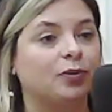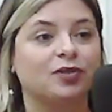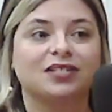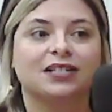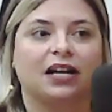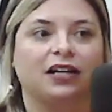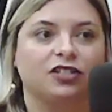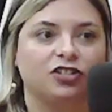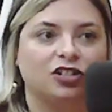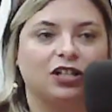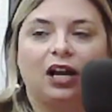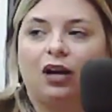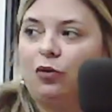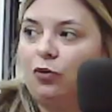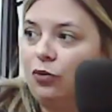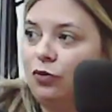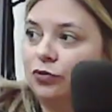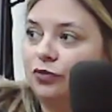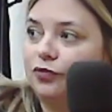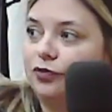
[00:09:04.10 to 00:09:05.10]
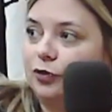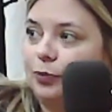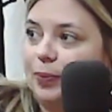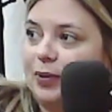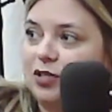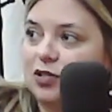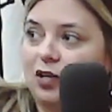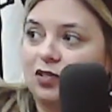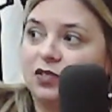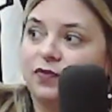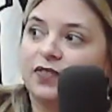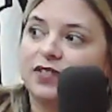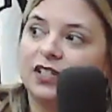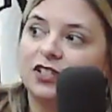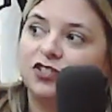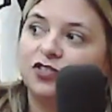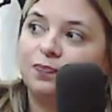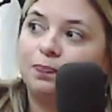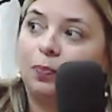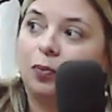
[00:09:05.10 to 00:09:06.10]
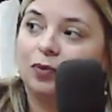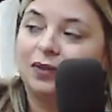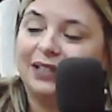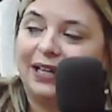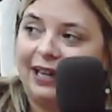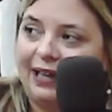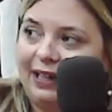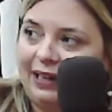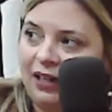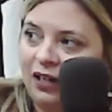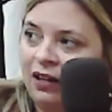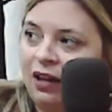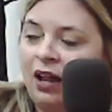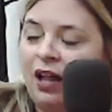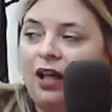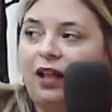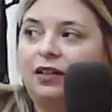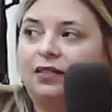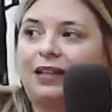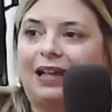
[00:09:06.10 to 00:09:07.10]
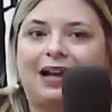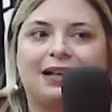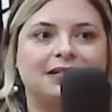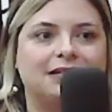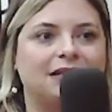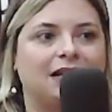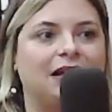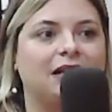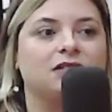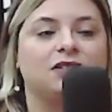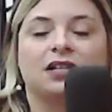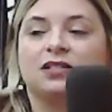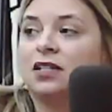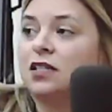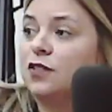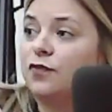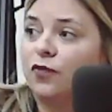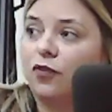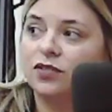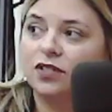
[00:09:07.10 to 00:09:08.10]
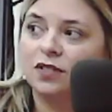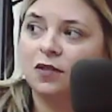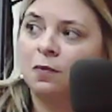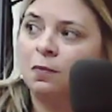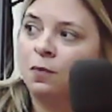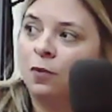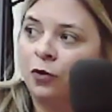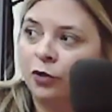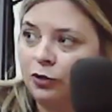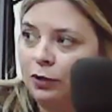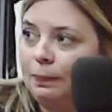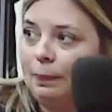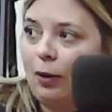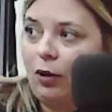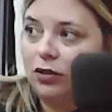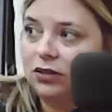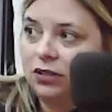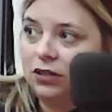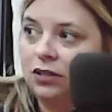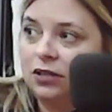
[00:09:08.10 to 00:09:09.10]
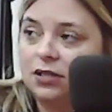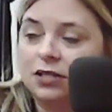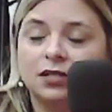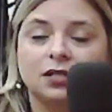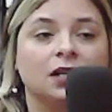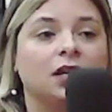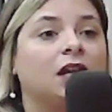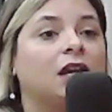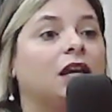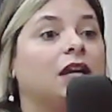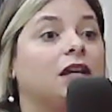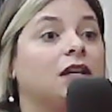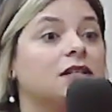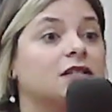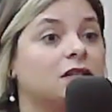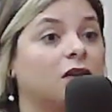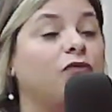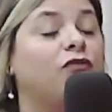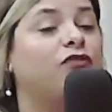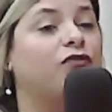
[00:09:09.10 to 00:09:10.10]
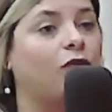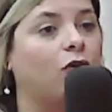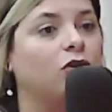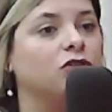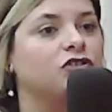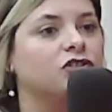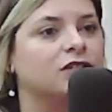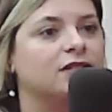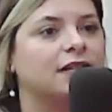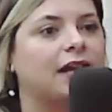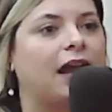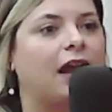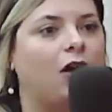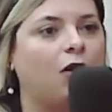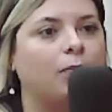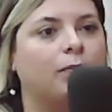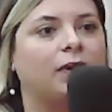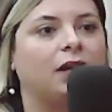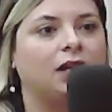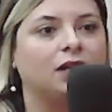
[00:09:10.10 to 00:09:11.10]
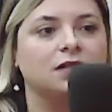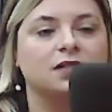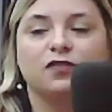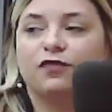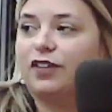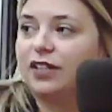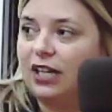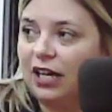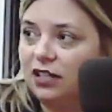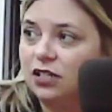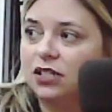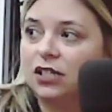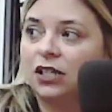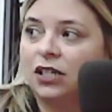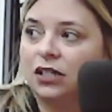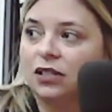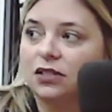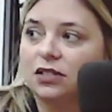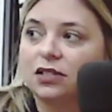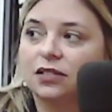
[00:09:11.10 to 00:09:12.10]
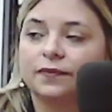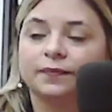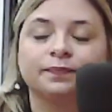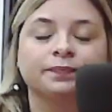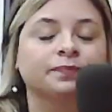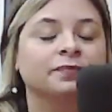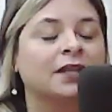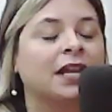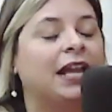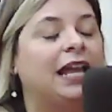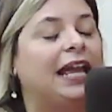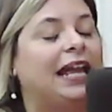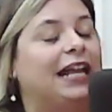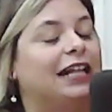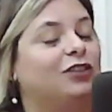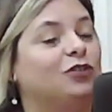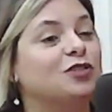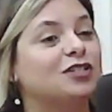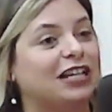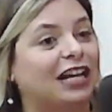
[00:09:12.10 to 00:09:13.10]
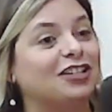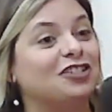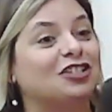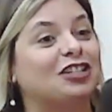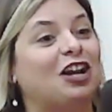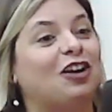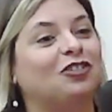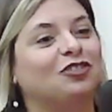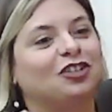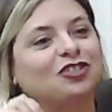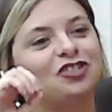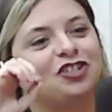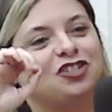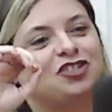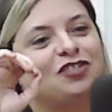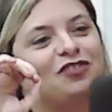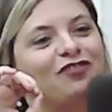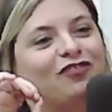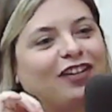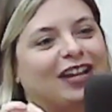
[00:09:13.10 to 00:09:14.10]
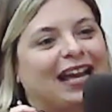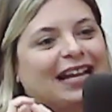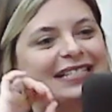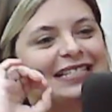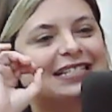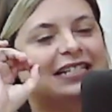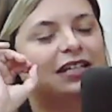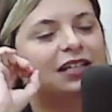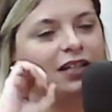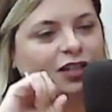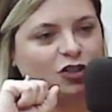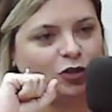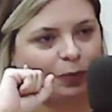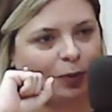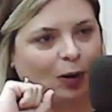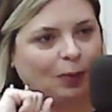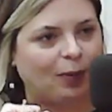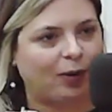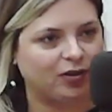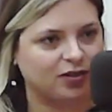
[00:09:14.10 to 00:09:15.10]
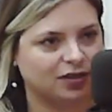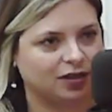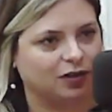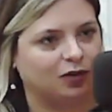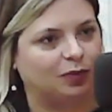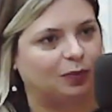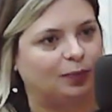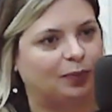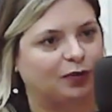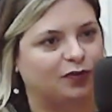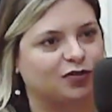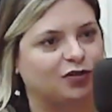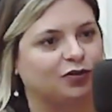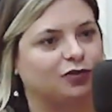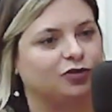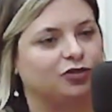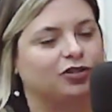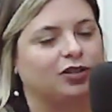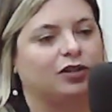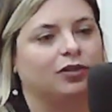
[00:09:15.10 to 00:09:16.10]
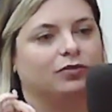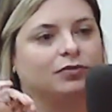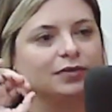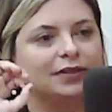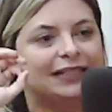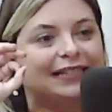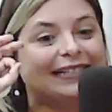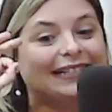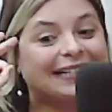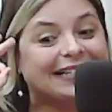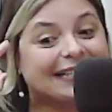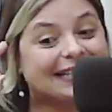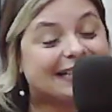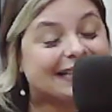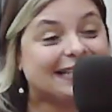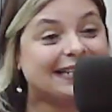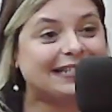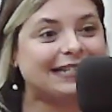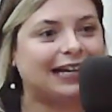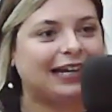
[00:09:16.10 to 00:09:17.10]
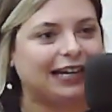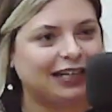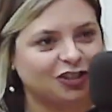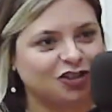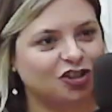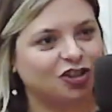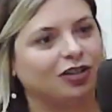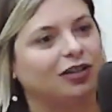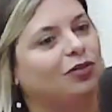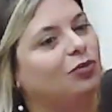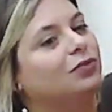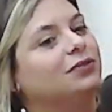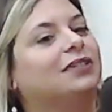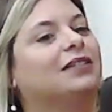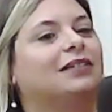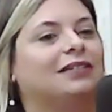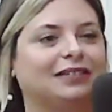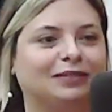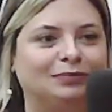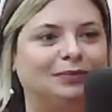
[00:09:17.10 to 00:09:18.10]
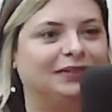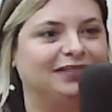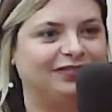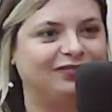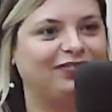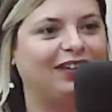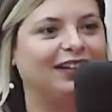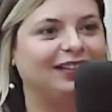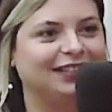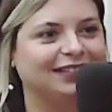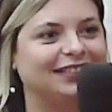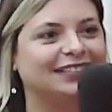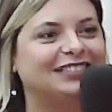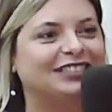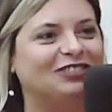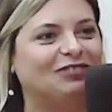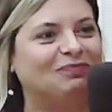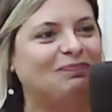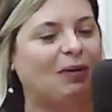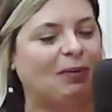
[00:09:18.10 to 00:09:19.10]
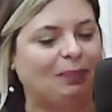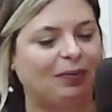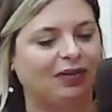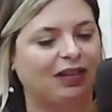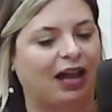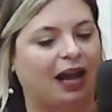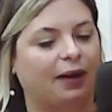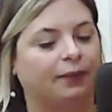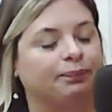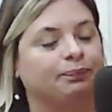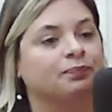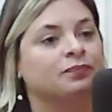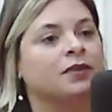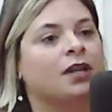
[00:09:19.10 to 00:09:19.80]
site da ONU, viu, pessoal? Se vocês puderem ter acesso, essas fontes são muito importantes e são fontes realmente fidedignas. No site da ONU a gente vê a seguinte proporção, professor Gugel. Sente o drama, falando assim no popular. Tá.